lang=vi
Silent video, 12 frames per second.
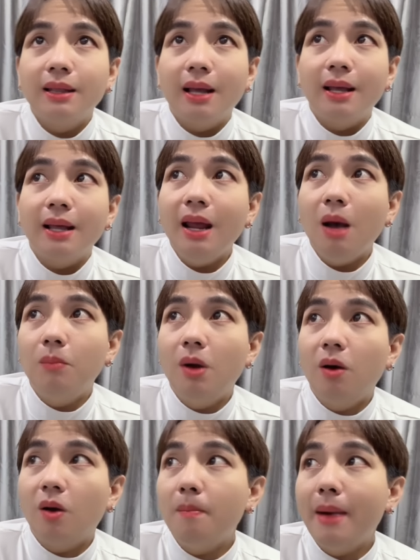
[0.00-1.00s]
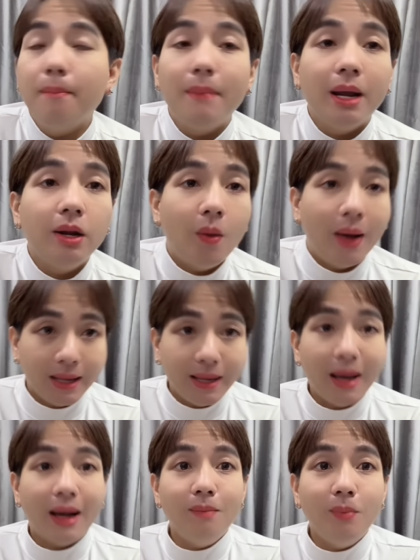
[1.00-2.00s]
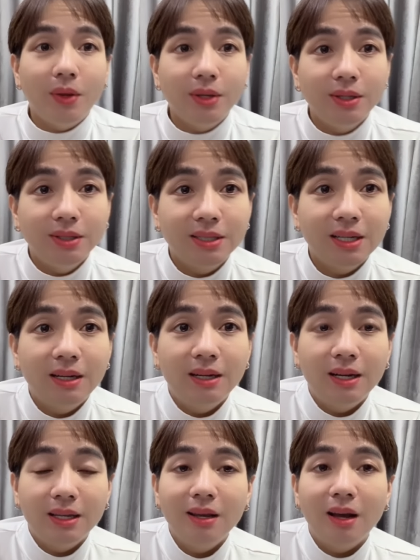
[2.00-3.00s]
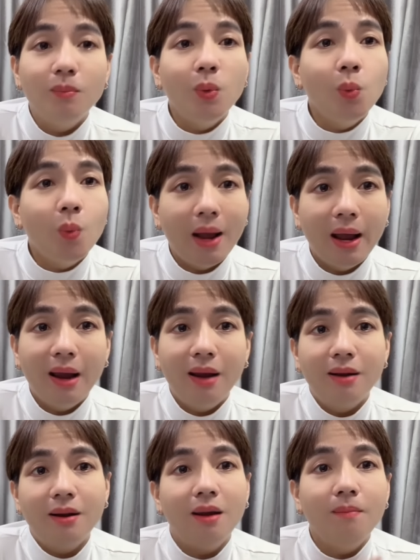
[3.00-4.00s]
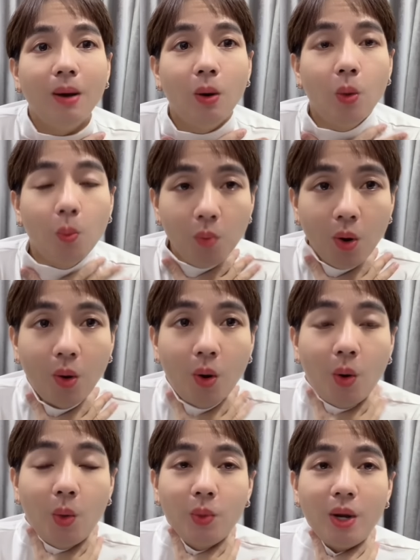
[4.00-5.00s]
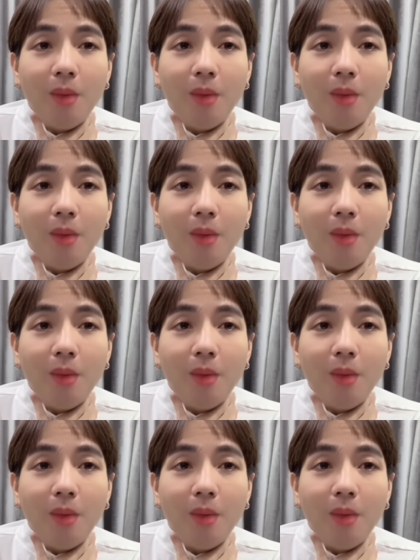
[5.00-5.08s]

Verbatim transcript: tại thấy Hồng Loan có bán mấy cái đồ ăn vặt á mọi người cho nên là Chí Cảnh muốn qua để mà ủng hộ